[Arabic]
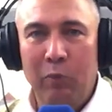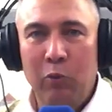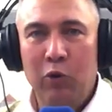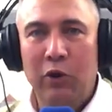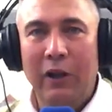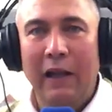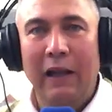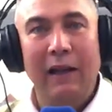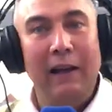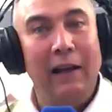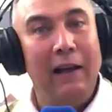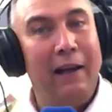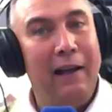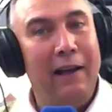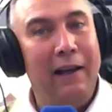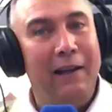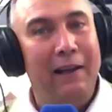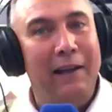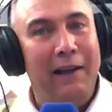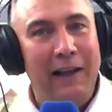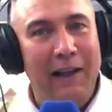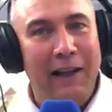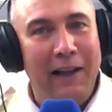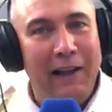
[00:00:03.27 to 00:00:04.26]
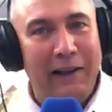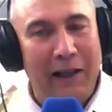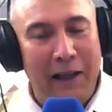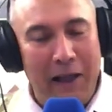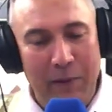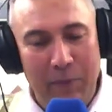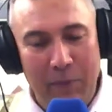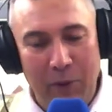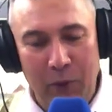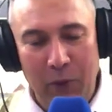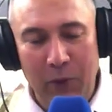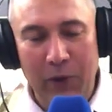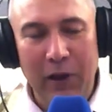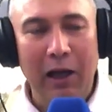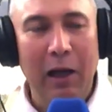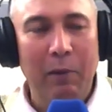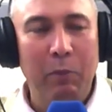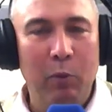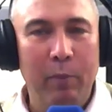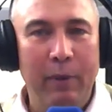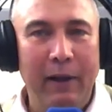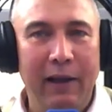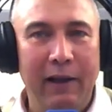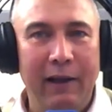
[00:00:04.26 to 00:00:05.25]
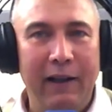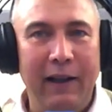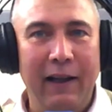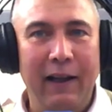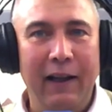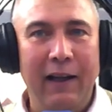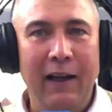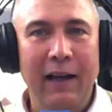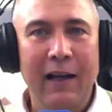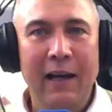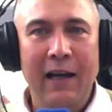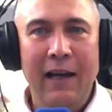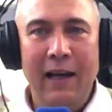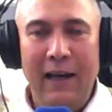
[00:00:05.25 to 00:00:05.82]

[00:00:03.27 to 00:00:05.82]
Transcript: وان شاء الله ليله طيبه وليله مباركه